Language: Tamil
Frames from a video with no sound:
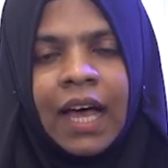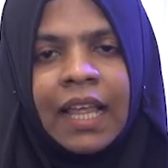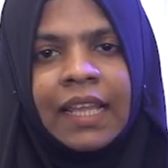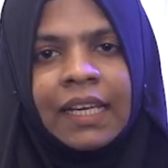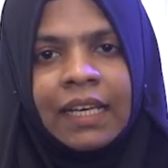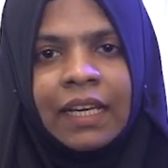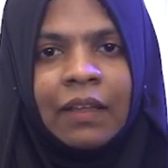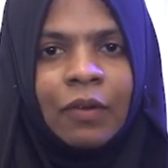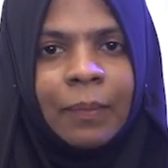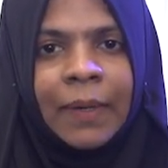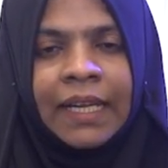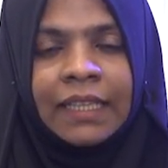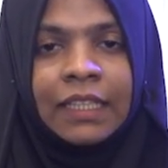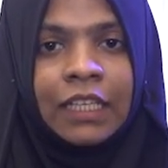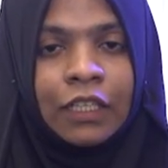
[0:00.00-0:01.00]
அதை
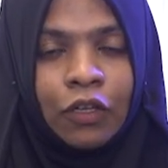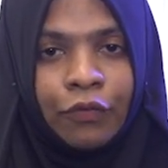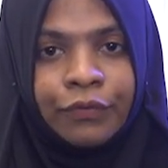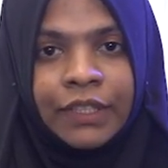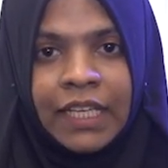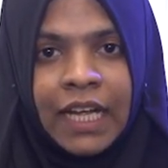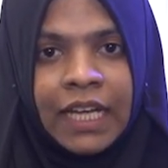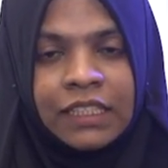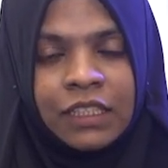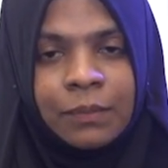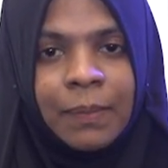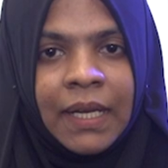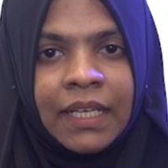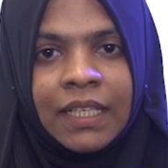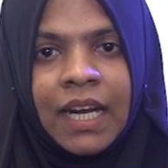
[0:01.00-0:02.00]
நினைவுபடுத்தி தான் ஒவ்வொரு ஹஜ்
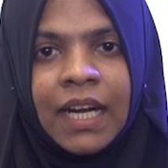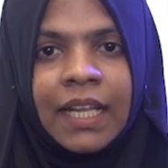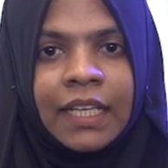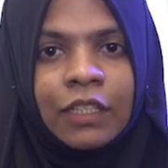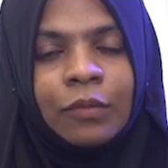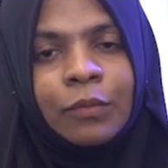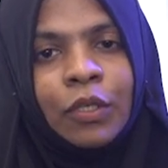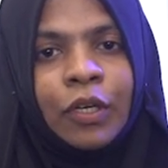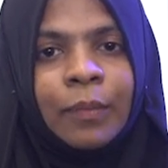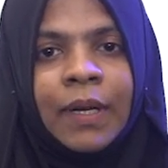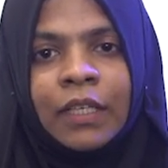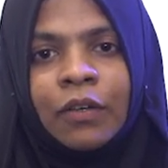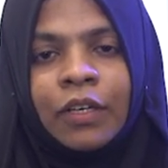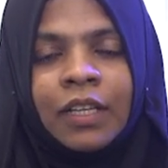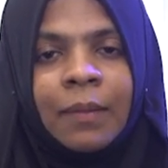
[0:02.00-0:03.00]
பெருநாளைக்கும்
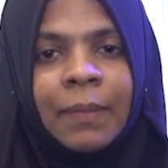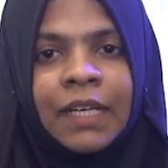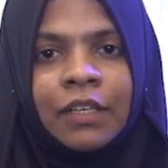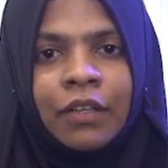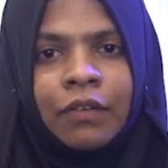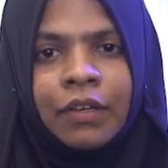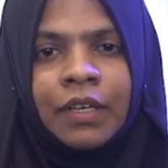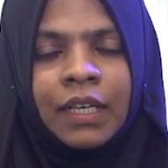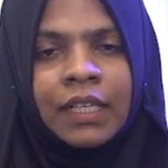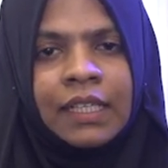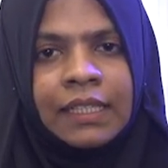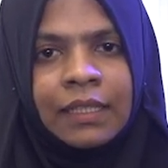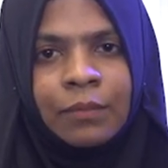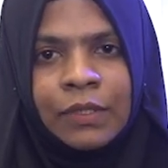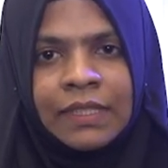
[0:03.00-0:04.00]
குர்பான் கொடுக்கப்பட்டு கொண்டிருக்கு
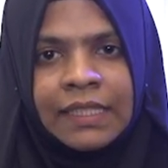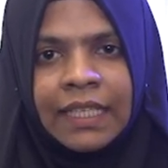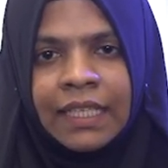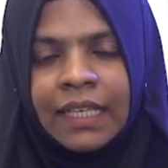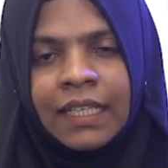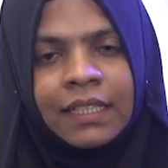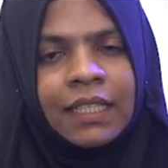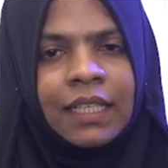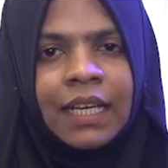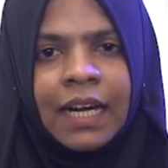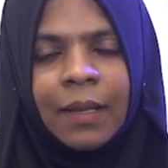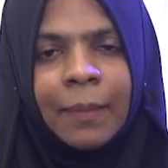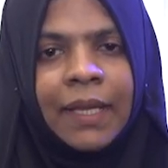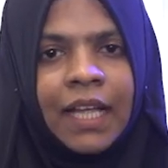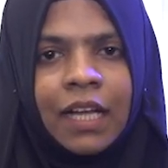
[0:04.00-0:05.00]
இது முஸ்லீம்களுக்கு
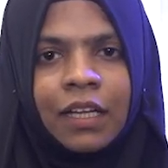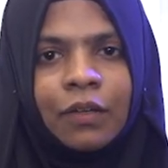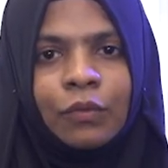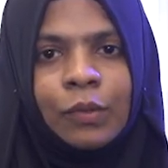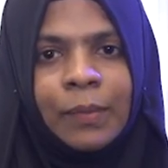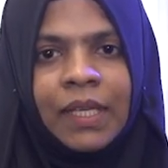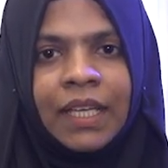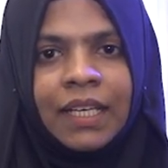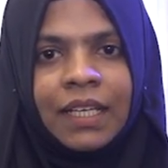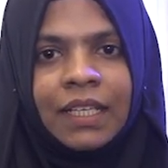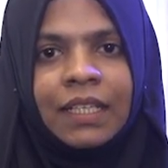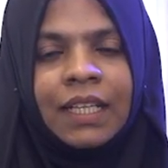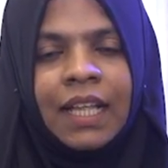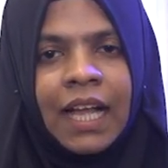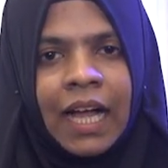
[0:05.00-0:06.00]
கடமையாகவும் இருக்கு